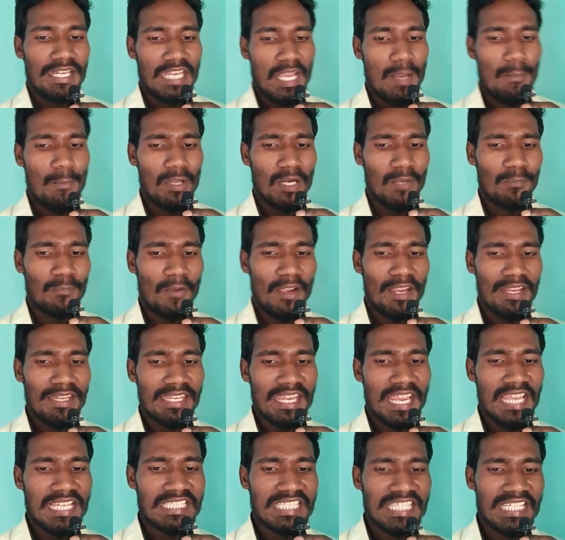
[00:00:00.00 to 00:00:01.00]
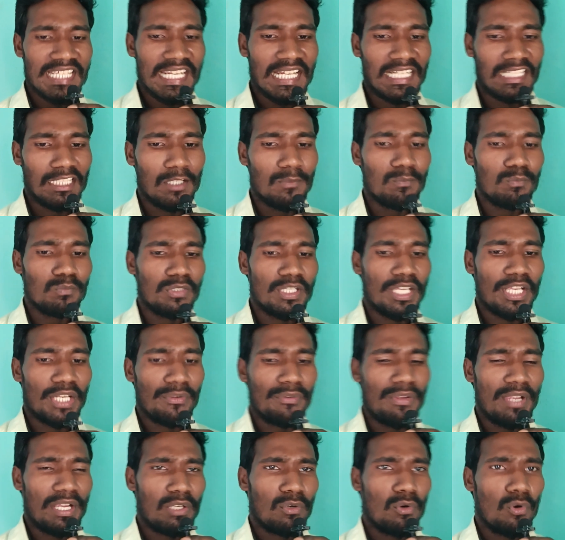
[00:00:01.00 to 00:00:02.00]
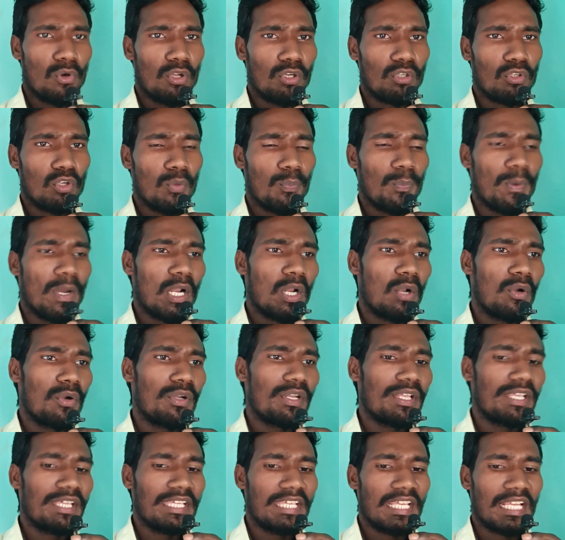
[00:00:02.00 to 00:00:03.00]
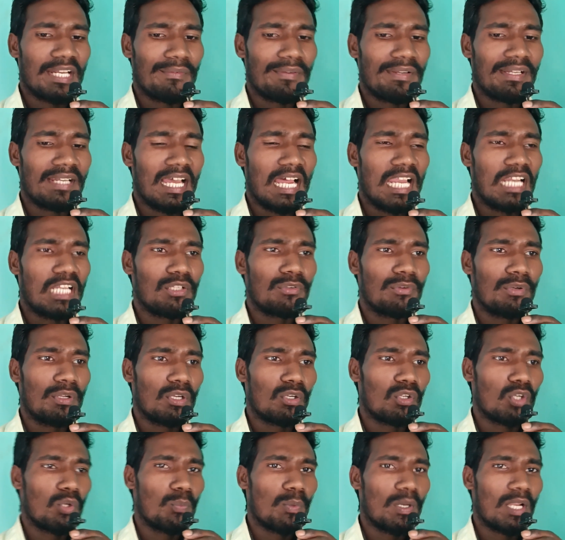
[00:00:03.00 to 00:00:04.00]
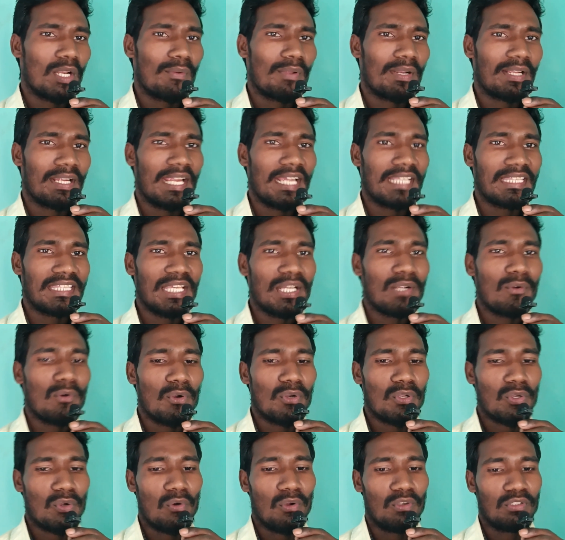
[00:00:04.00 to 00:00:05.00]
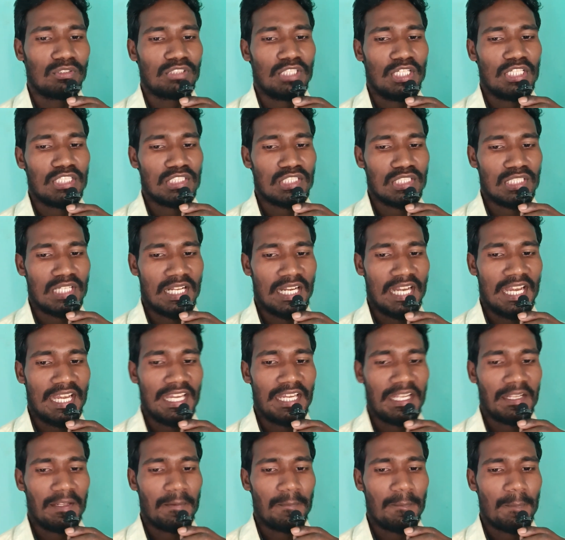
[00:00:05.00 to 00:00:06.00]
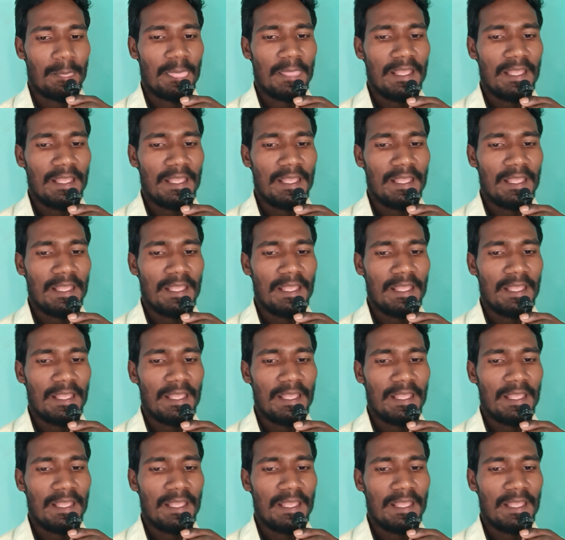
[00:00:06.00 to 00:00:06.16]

నెంబర్ పై ఏసీ రకం ఇరవై ఒక్క వేల రూపాయల నుండి ఇరవై నాలుగు వేల రూపాయల వరకు అయితే కొనుగోలు చేస్తున్నారండి